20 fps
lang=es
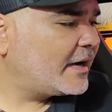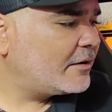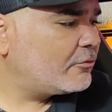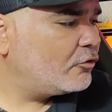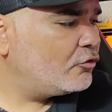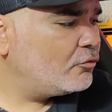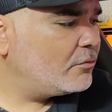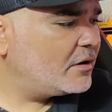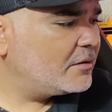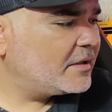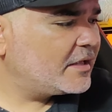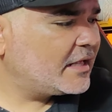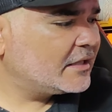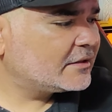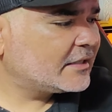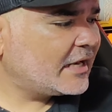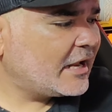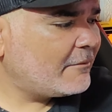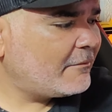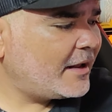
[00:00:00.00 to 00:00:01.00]
y bajar volumen
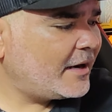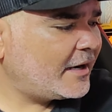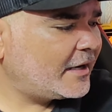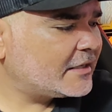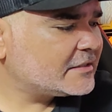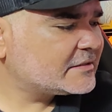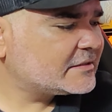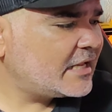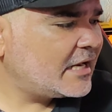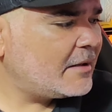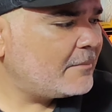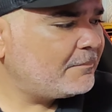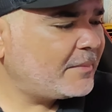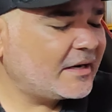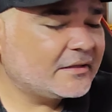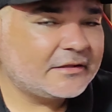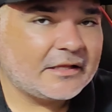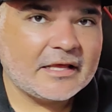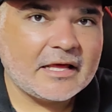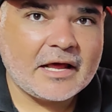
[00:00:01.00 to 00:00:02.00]
mediante la barra que está en la
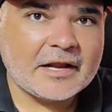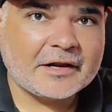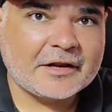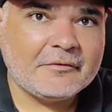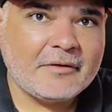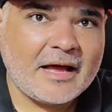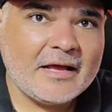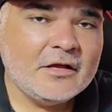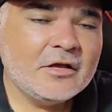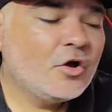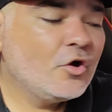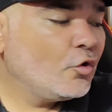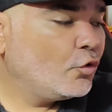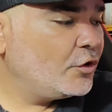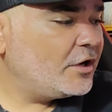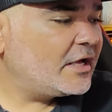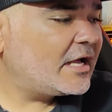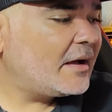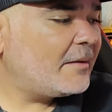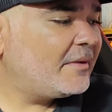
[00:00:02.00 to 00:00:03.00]
parte de arriba,
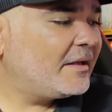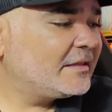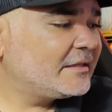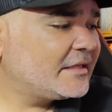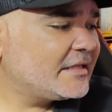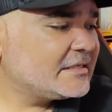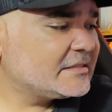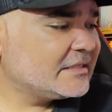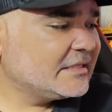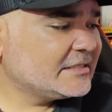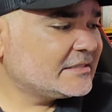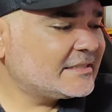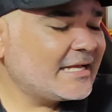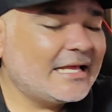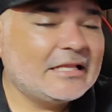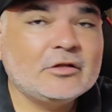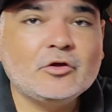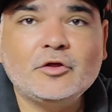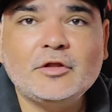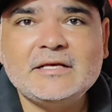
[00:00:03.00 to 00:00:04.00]
únicamente
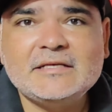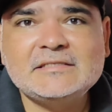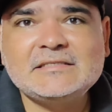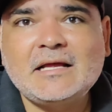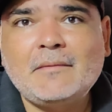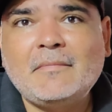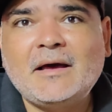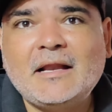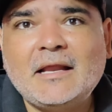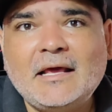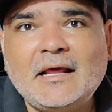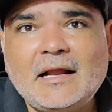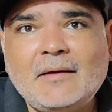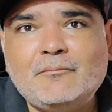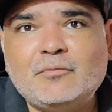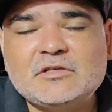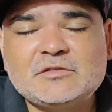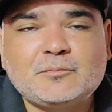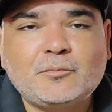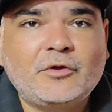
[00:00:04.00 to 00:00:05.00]
deslizando de esta
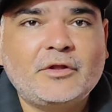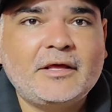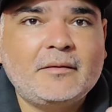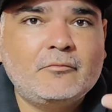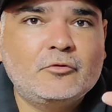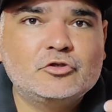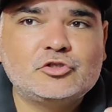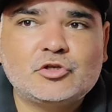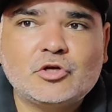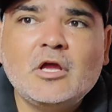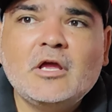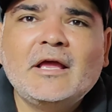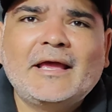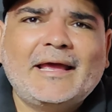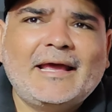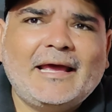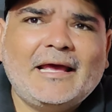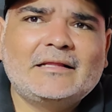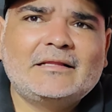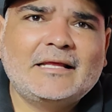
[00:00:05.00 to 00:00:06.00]
manera, pues podemos
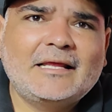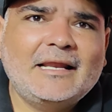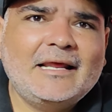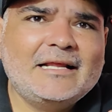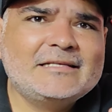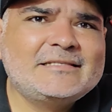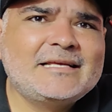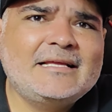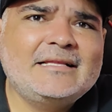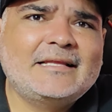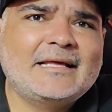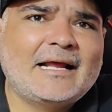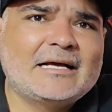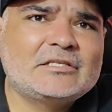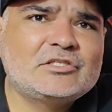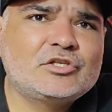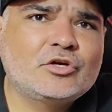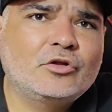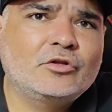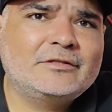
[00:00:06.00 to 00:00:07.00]
eh, tener esa
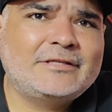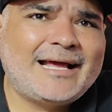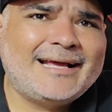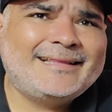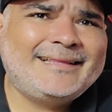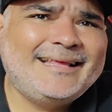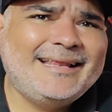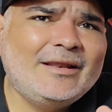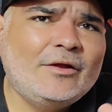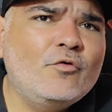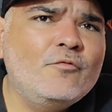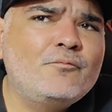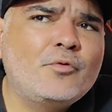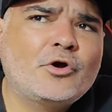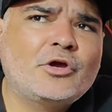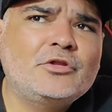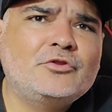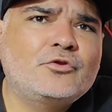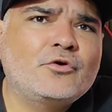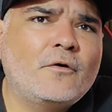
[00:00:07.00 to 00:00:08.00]
interacción táctil un
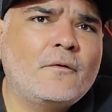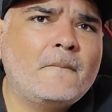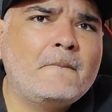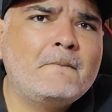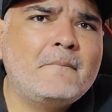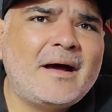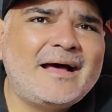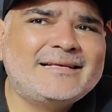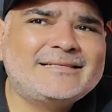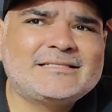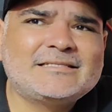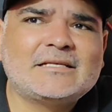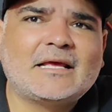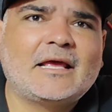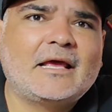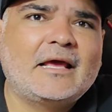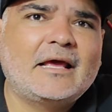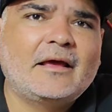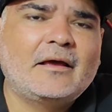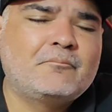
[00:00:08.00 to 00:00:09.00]
poquito más,
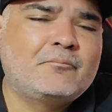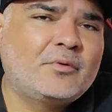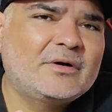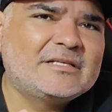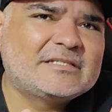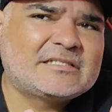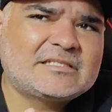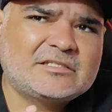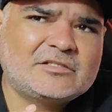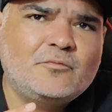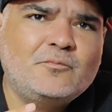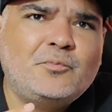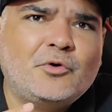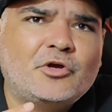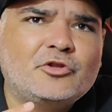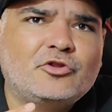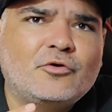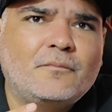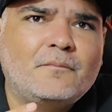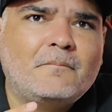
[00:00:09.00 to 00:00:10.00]
eh, pues un
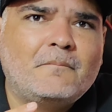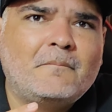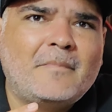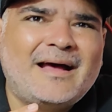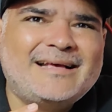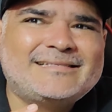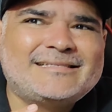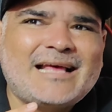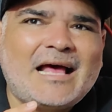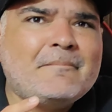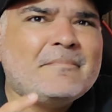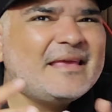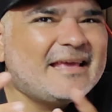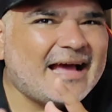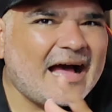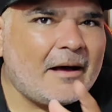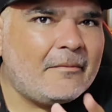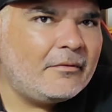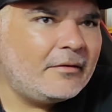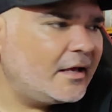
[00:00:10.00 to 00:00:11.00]
poquito más
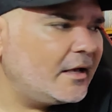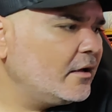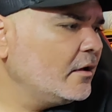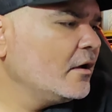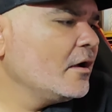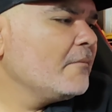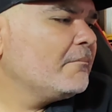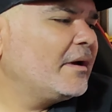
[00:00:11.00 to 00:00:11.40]
amigable.